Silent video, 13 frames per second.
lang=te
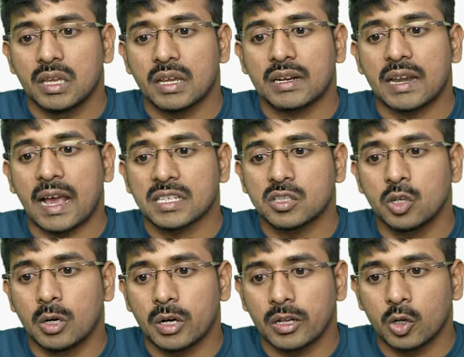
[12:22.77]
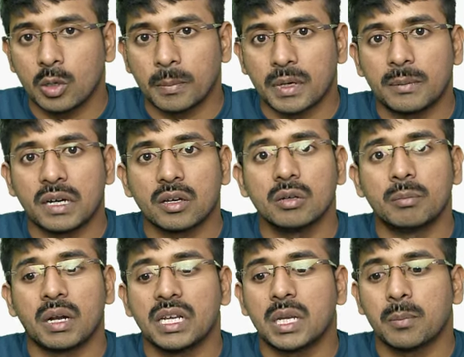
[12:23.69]
ఈ క్లాస్ లోడర్ లోపల మనకు
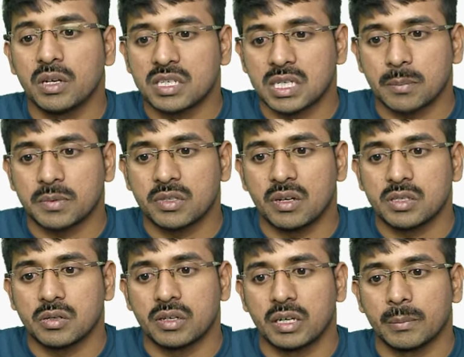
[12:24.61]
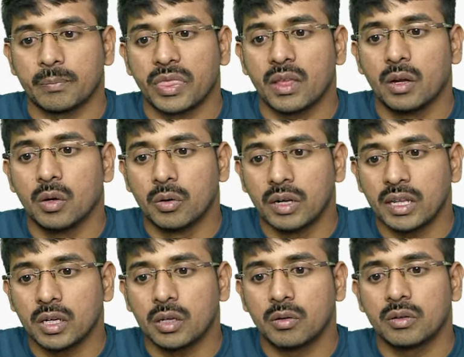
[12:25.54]
మల్టిపుల్ స్టెప్స్ ఉన్నాయి చూడండి
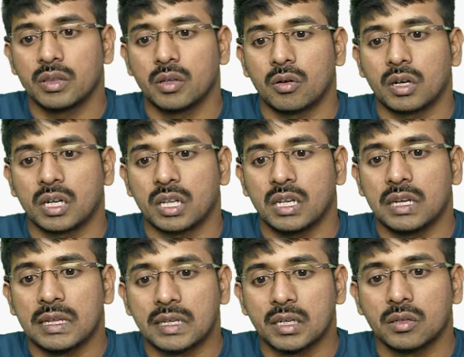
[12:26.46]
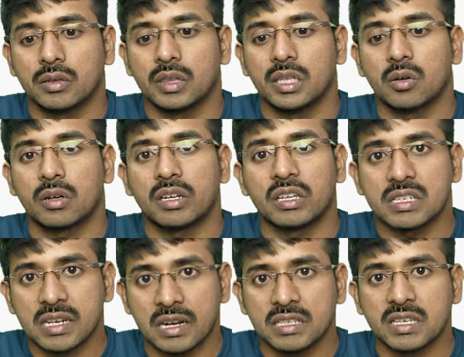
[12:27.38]
లోడింగ్లో ఉంది ఒకటి లింకింగ్ ఉంది ఒకటి
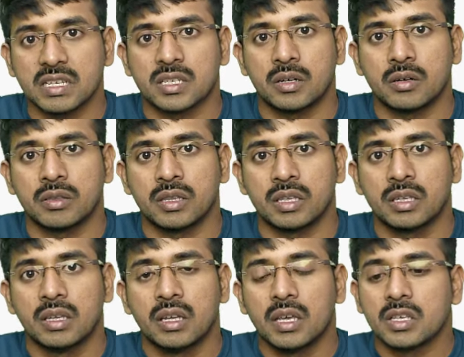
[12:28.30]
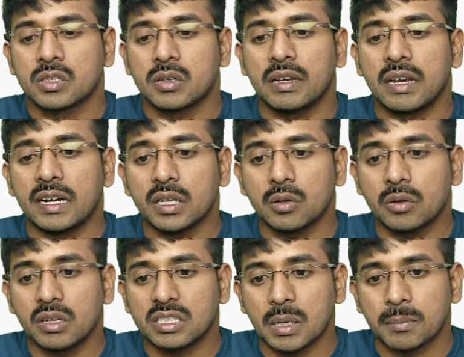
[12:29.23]
ఇనిషియలైజేషన్ ఉంది సో ఇలాంటి
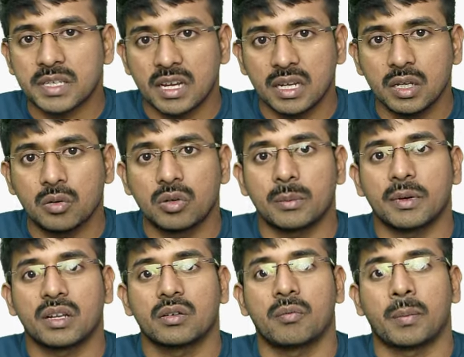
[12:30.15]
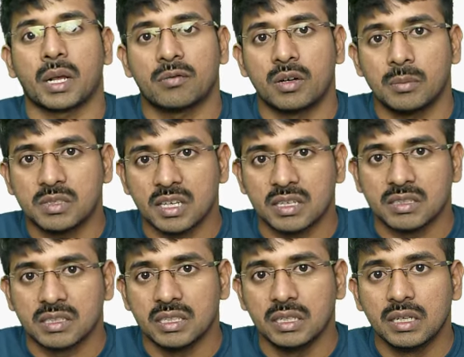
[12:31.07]
కొన్ని స్టెప్స్ అన్నీ కూడా మనకు పర్ఫామ్
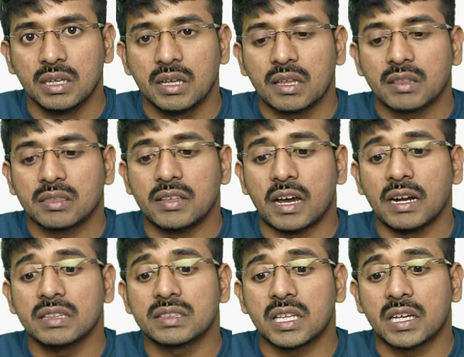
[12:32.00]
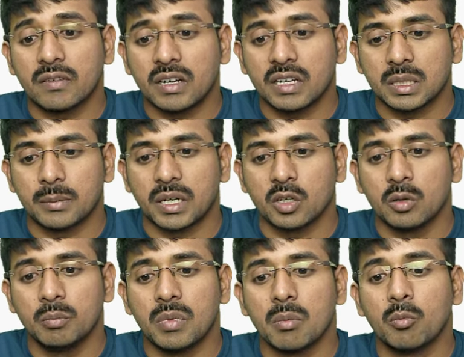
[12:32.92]
చేసి దాని తర్వాత మనకు
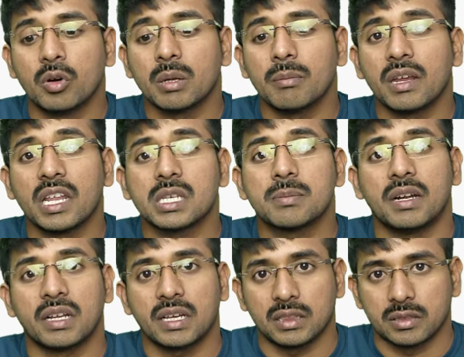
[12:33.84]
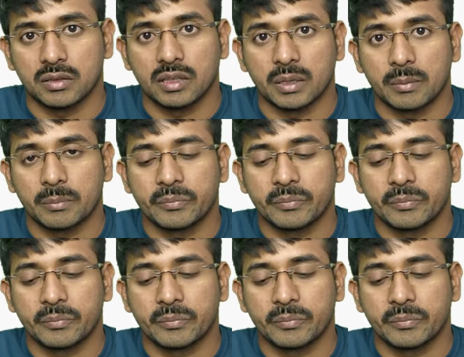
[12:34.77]
మెమొరీ మేనేజ్మెంట్కి వెళ్తుంది